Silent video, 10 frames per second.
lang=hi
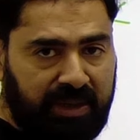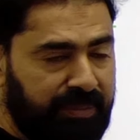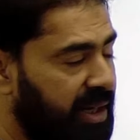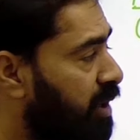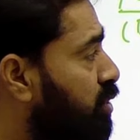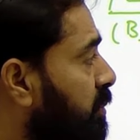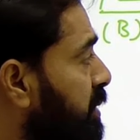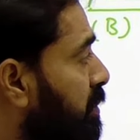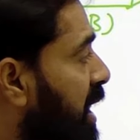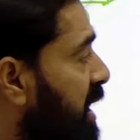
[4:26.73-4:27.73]
बेस पे कंपेयर कर रहे हैं तो
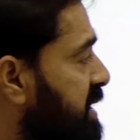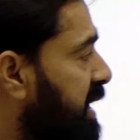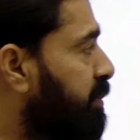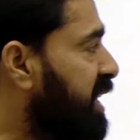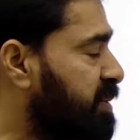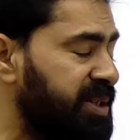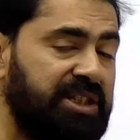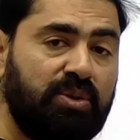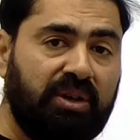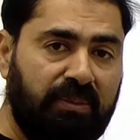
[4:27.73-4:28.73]
कभी मास के बेस पे
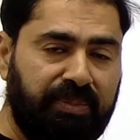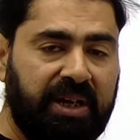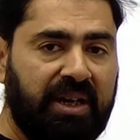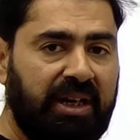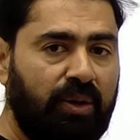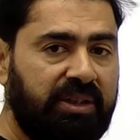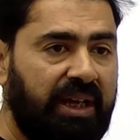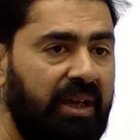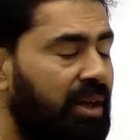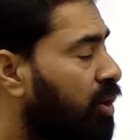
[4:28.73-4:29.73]
चीजों को कंपेयर करना
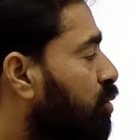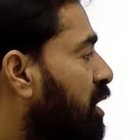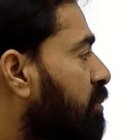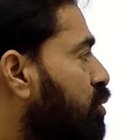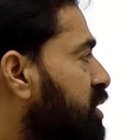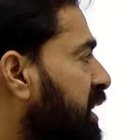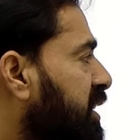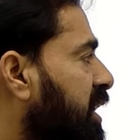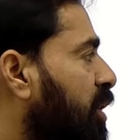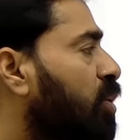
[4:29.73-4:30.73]
होता है तो हम उसके
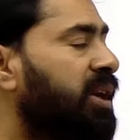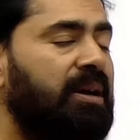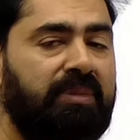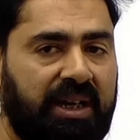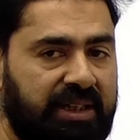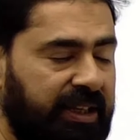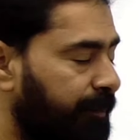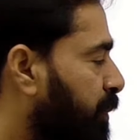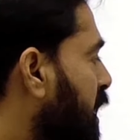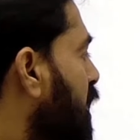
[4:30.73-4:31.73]
अंदर किलोग्राम लगाते
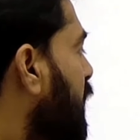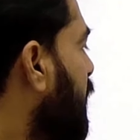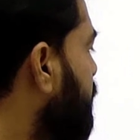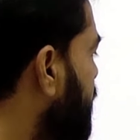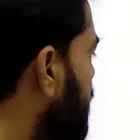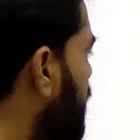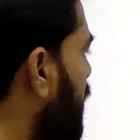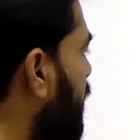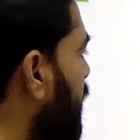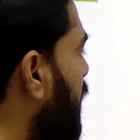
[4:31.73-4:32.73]
हैं कभी
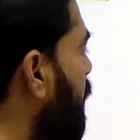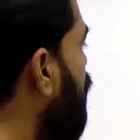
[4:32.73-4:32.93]
अगर